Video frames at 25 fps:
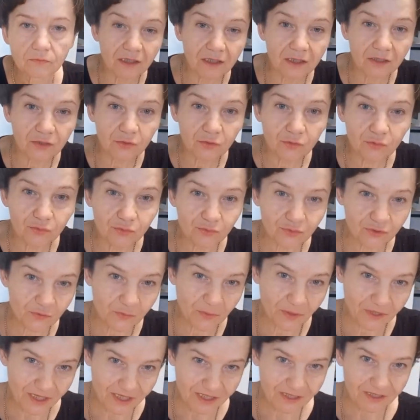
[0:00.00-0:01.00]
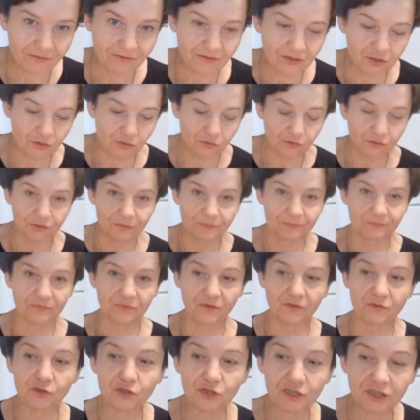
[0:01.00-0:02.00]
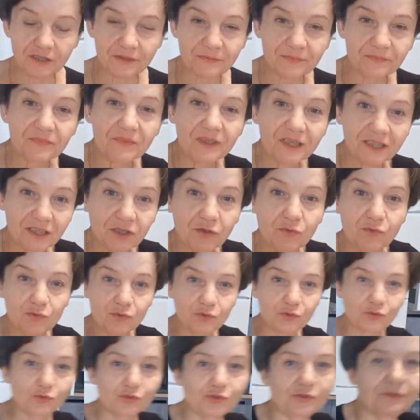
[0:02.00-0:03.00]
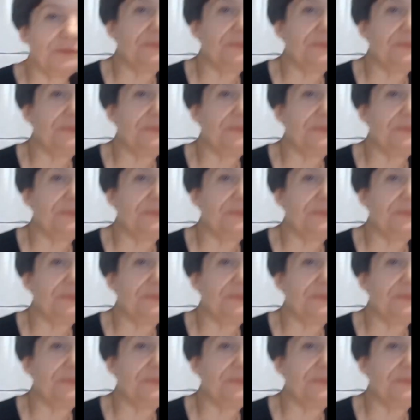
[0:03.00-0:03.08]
Иду споласкивать рот. Все-таки это уксус.